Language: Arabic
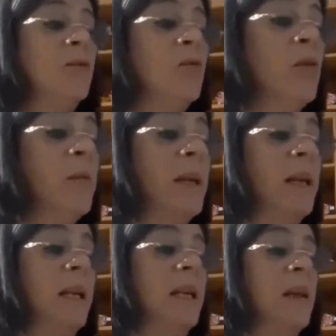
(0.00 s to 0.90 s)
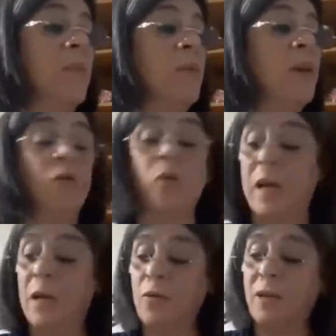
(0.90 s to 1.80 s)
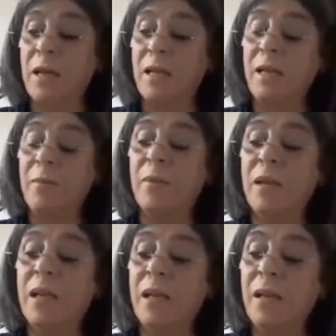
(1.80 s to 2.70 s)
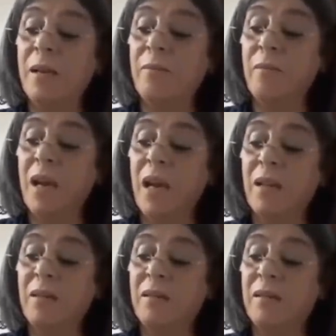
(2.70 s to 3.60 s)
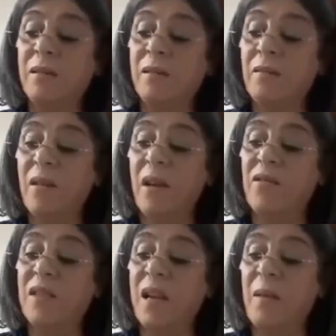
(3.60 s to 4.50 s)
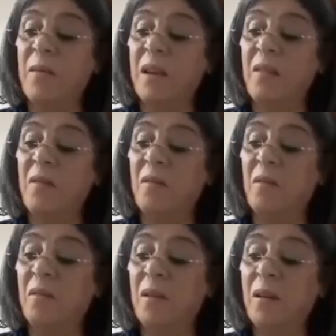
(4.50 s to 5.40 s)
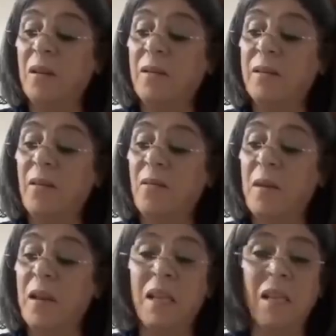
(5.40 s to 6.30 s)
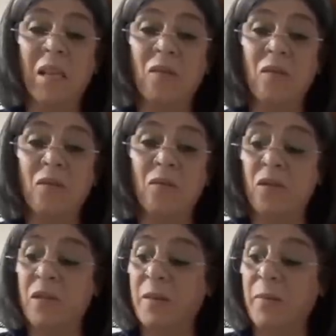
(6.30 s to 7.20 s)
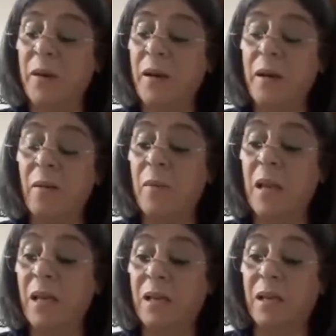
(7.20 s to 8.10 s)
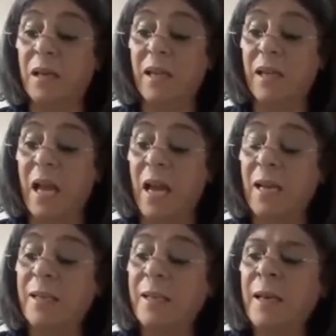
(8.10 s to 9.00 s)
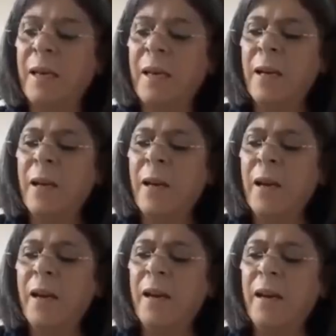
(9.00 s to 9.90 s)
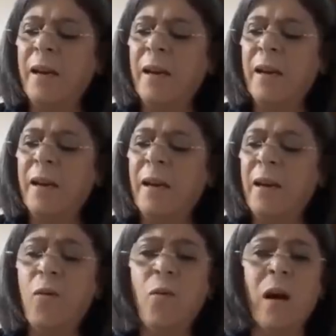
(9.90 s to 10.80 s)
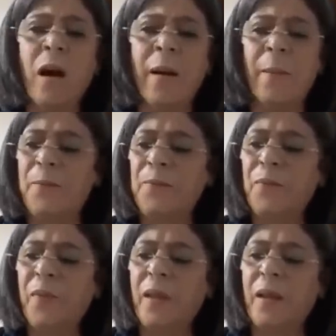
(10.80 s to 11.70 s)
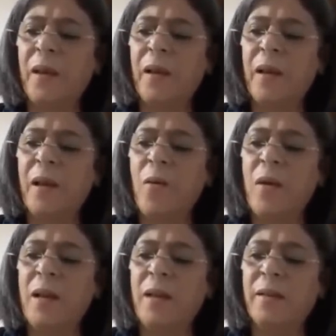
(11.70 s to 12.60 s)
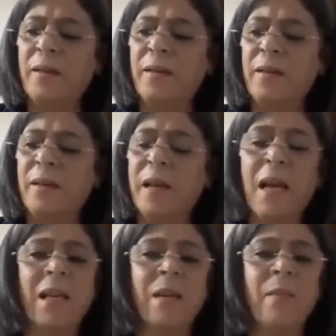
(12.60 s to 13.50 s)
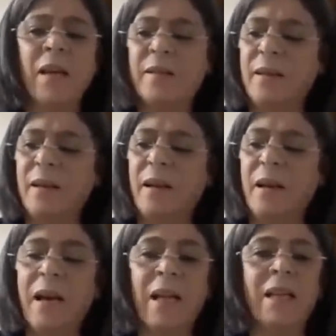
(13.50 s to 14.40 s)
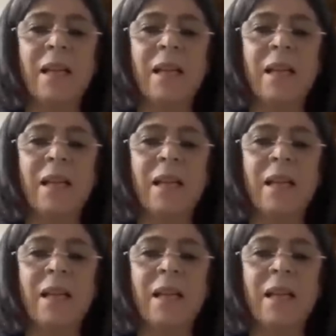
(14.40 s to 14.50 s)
نقول بلي علي لابوينت وقالوا ثاني بلي مات في تسعمية و تسعة و با بالك قريتها هاك آه هو اولا نهار لي مات آه،